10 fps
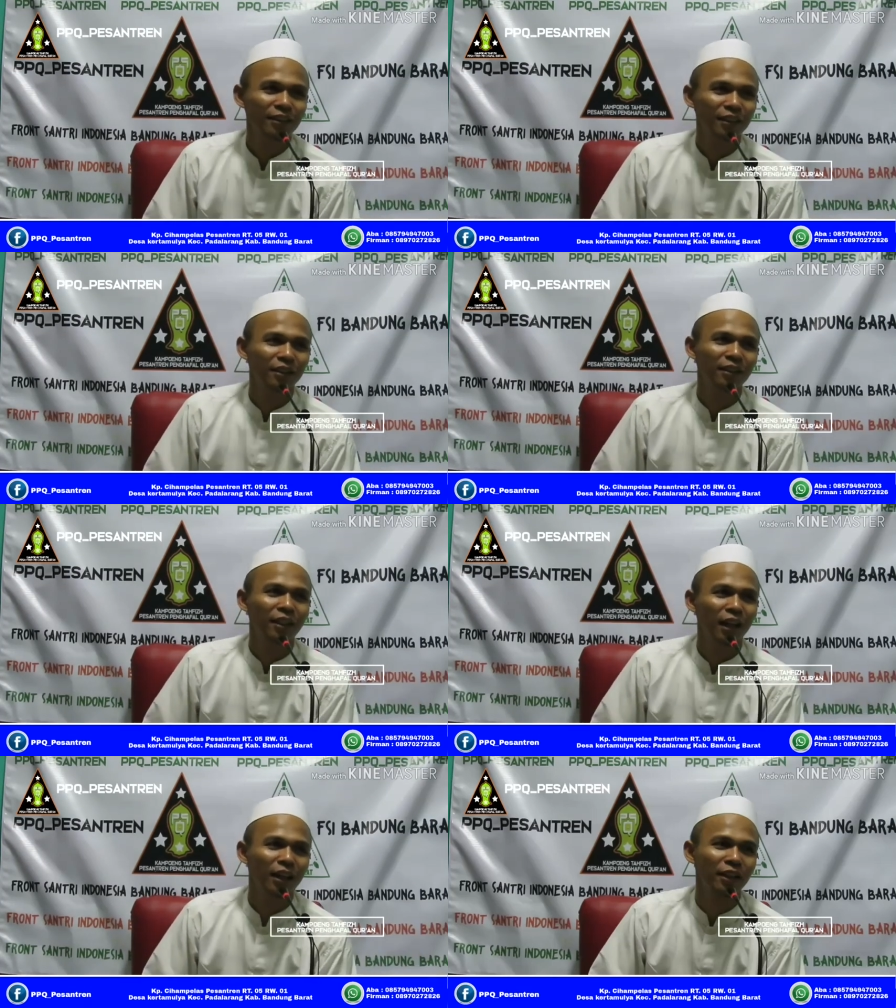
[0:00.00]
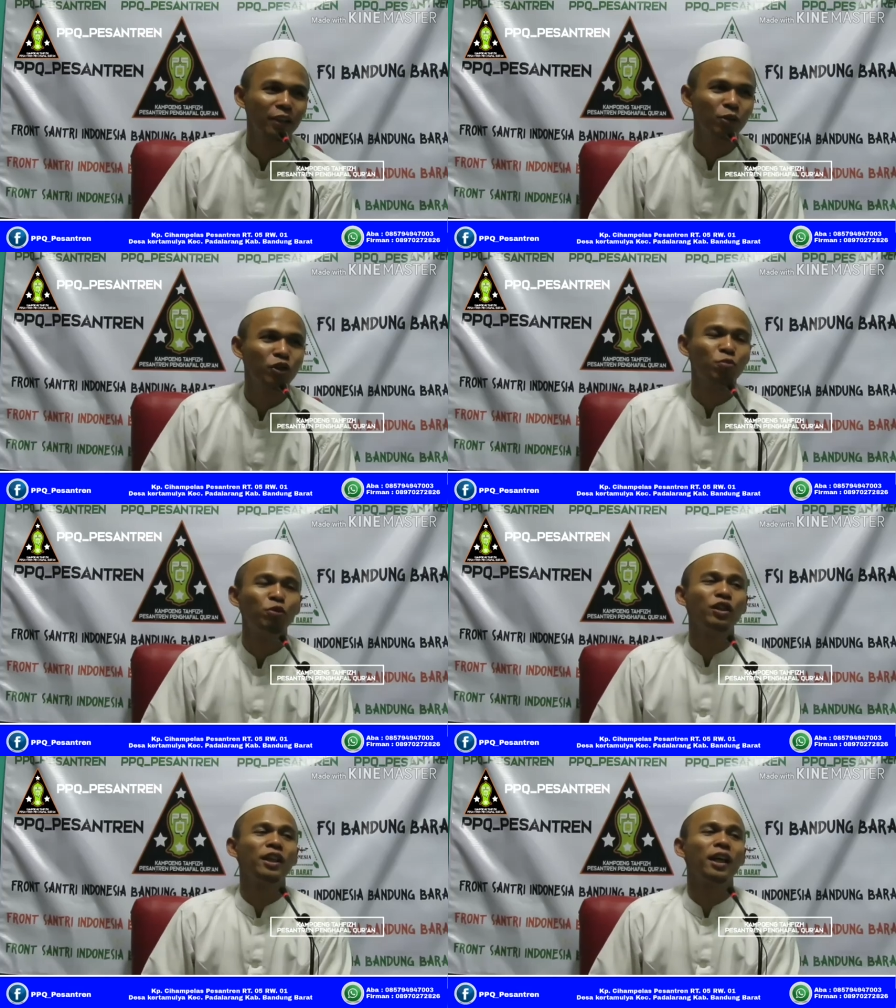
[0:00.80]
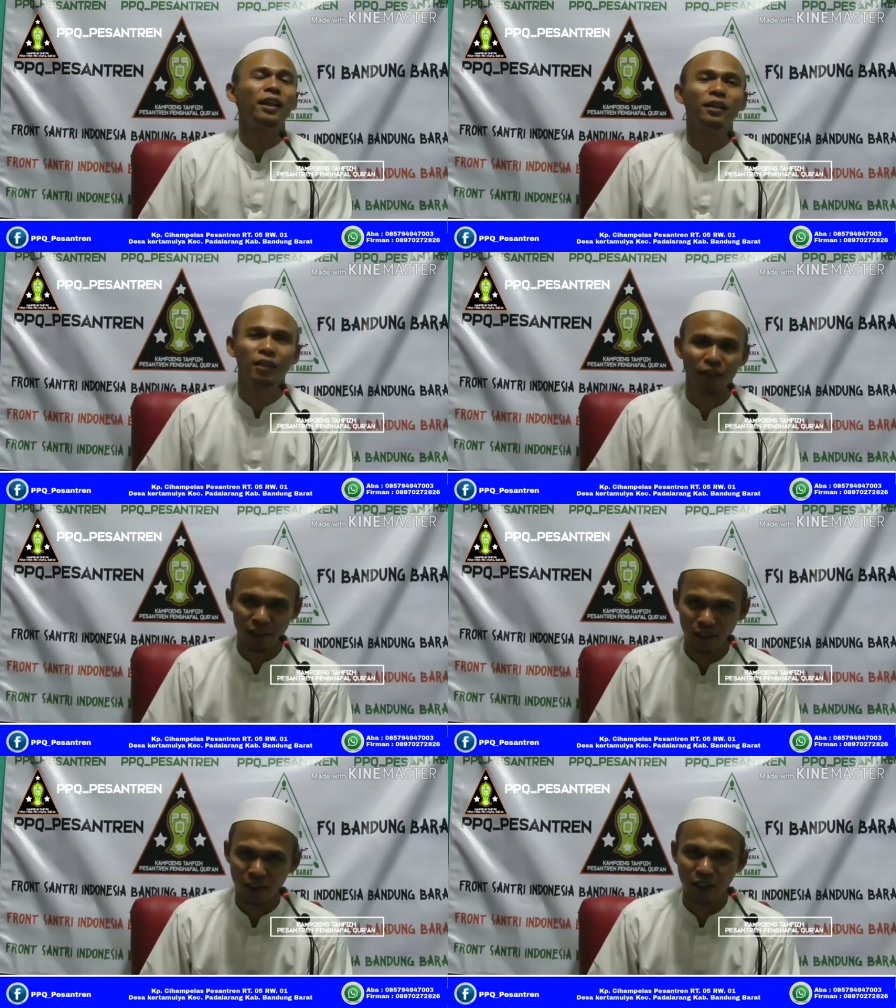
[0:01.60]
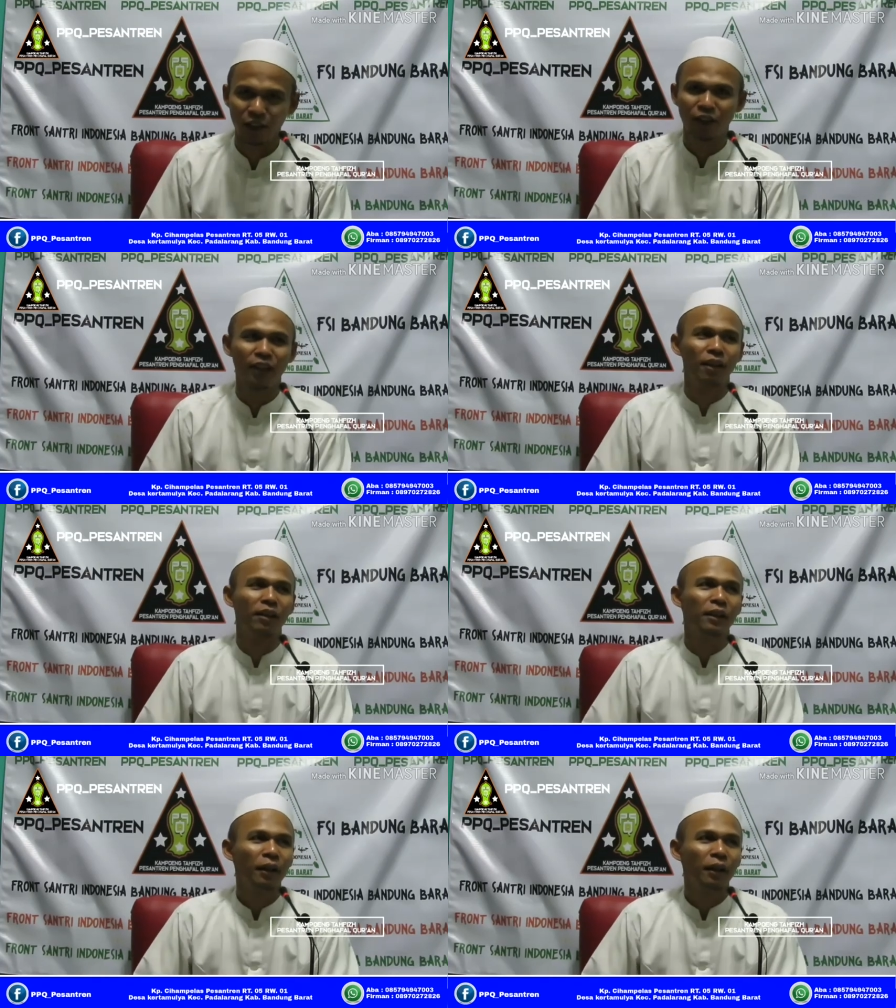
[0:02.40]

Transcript: eh, dari halaya itu disembunyikan eh, Allah enggak